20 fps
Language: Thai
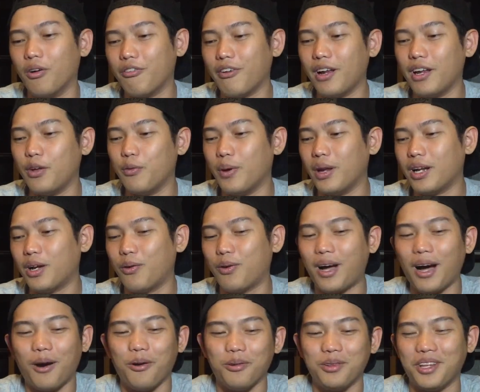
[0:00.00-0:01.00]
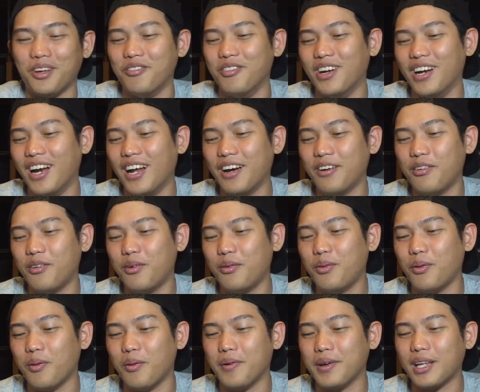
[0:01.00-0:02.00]
ของแฟนอีเวนต์กเก่าเต็มเลยนะ
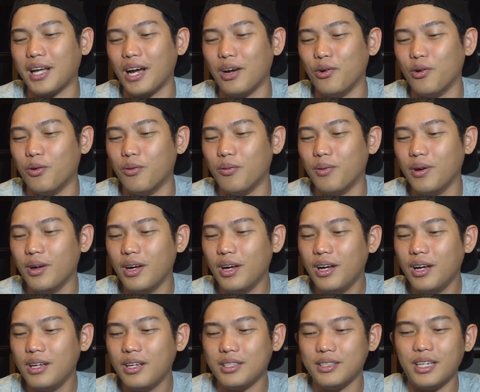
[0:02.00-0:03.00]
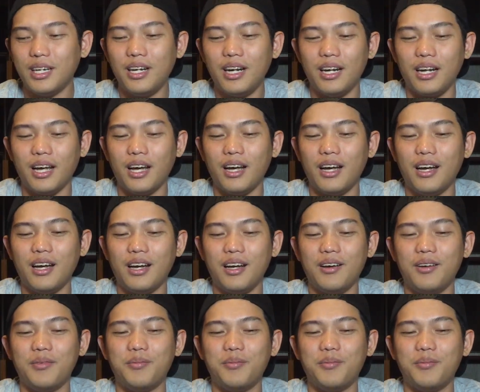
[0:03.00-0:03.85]
เพราะว่าผมเอามาถ่ายรูปอย่างเช่น อันเนี้ย